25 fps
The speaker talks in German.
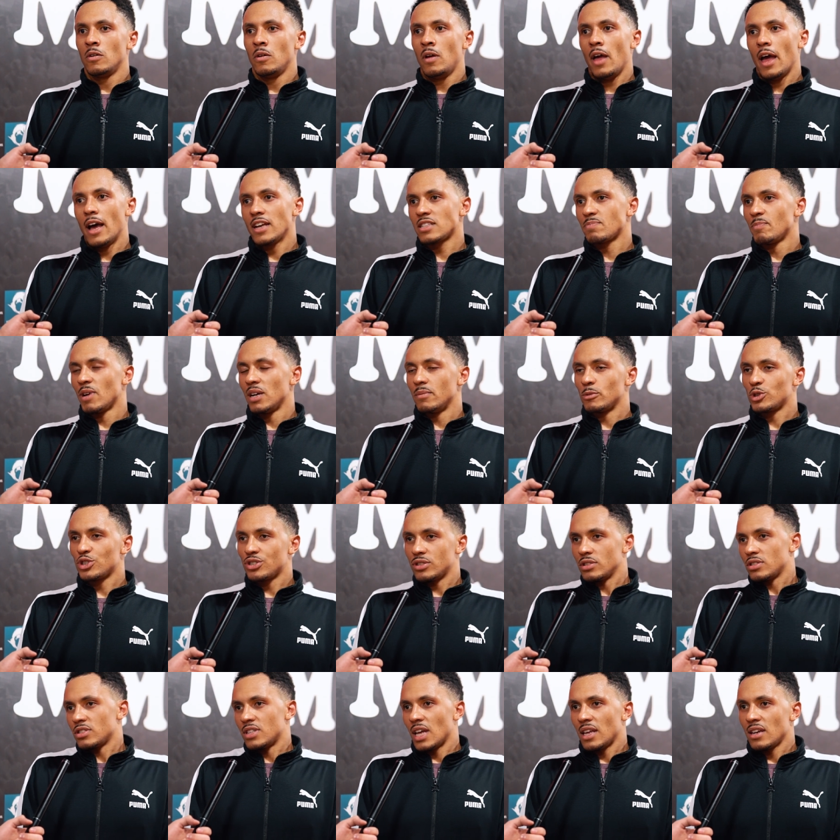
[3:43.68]
erstmal im
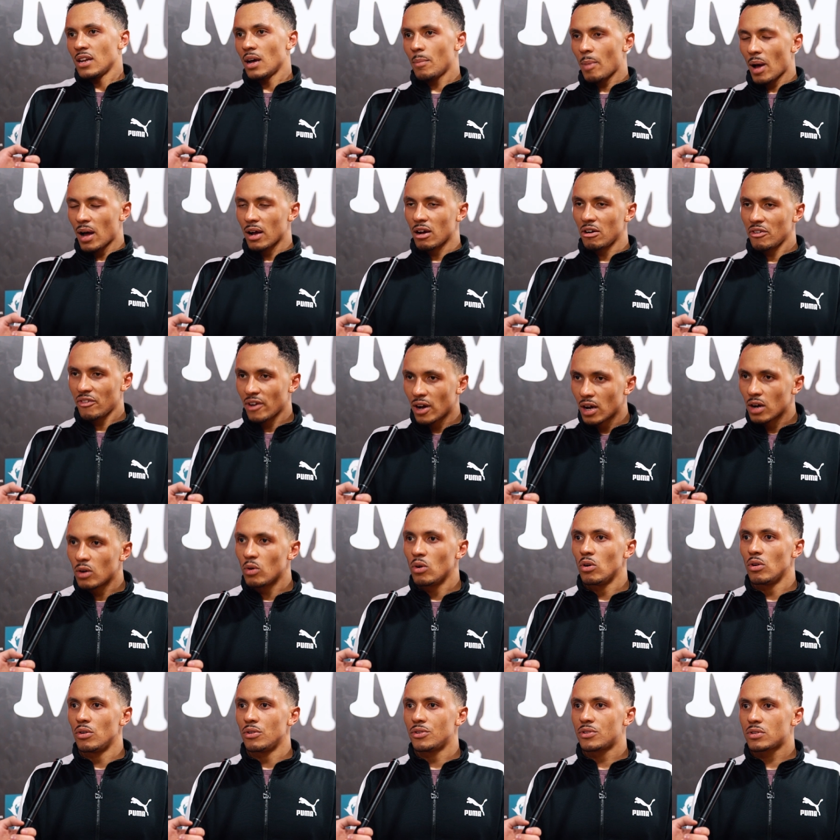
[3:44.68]
Stand-up angefangen
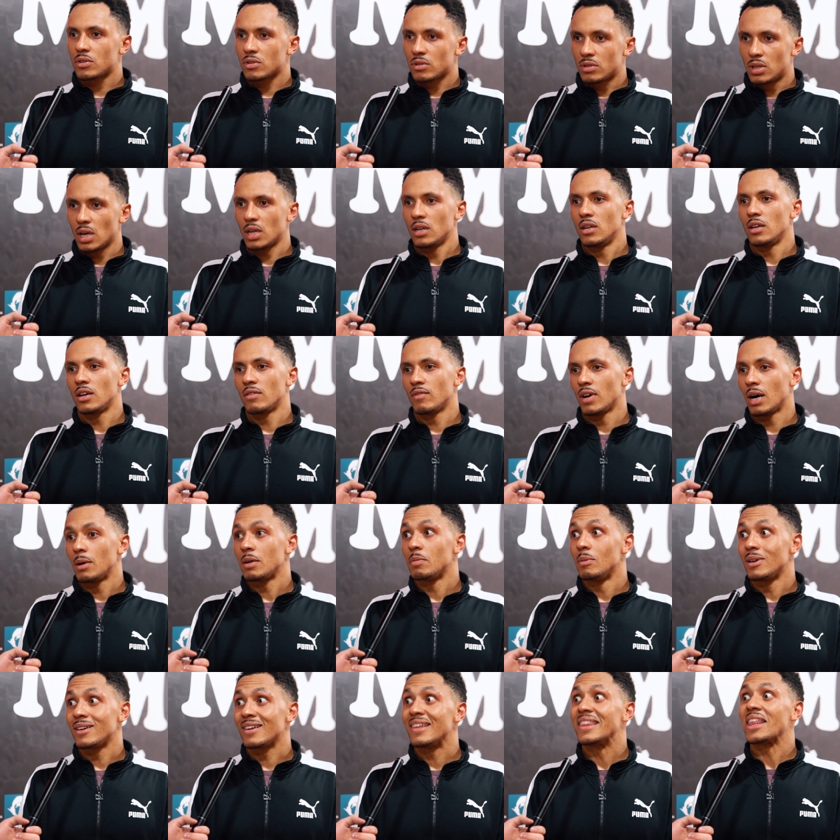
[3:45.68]
und dann irgendwann habe
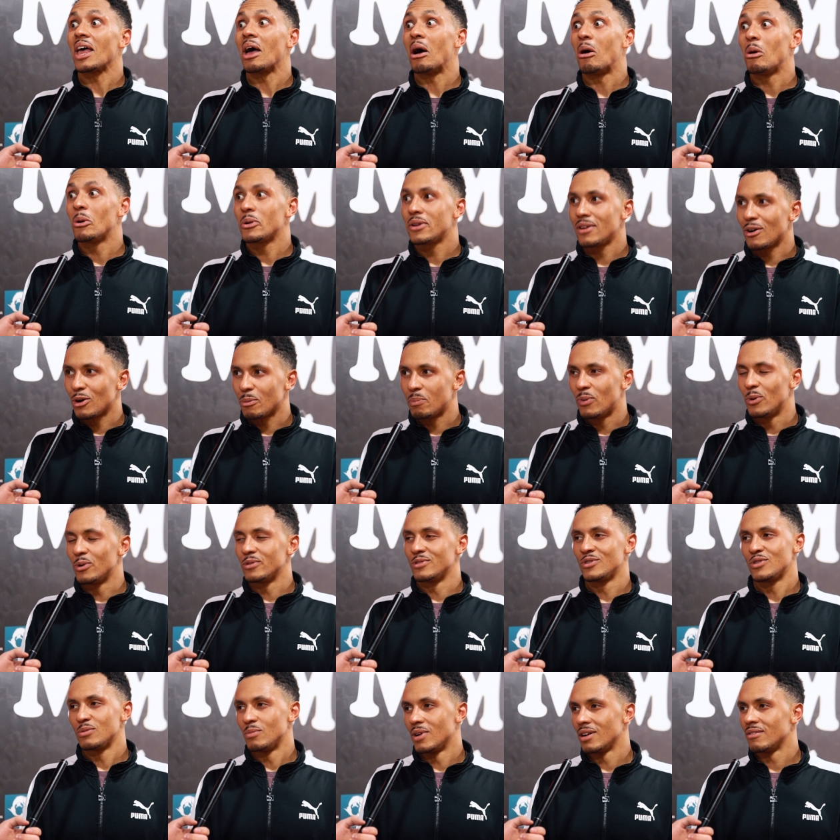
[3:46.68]
ich mich getraut, auch
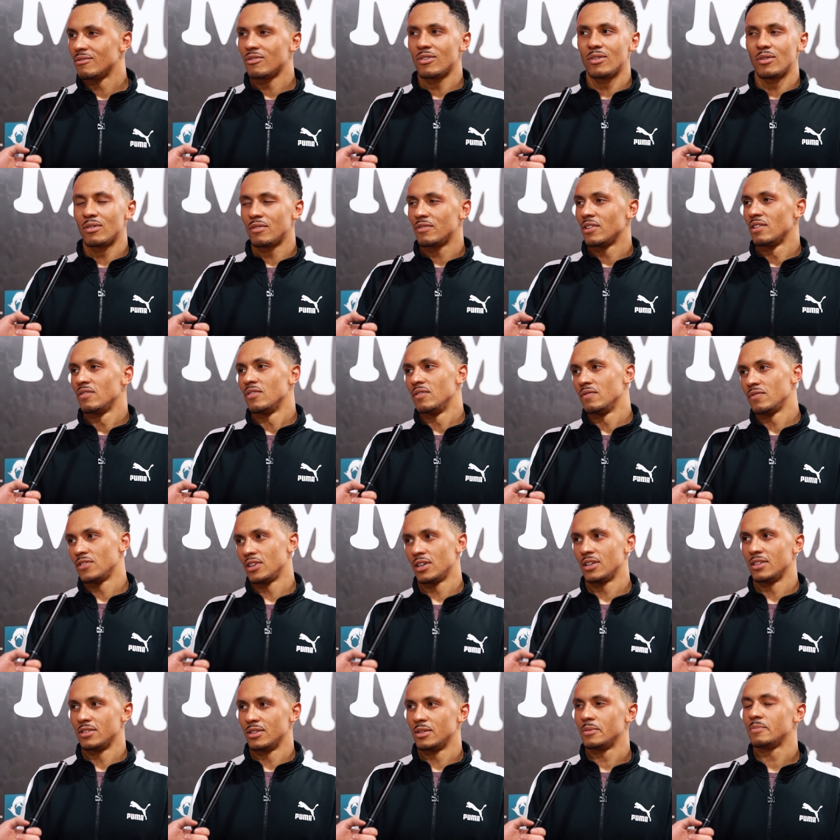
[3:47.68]
Boden zu machen vor ungefähr fünf
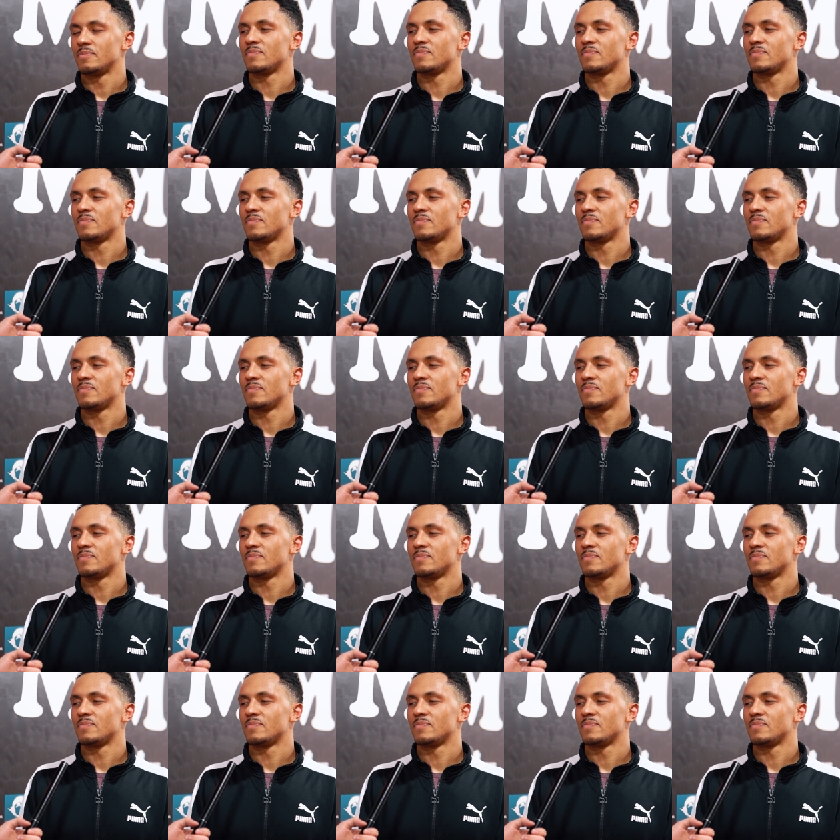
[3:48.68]
Jahren. Ja.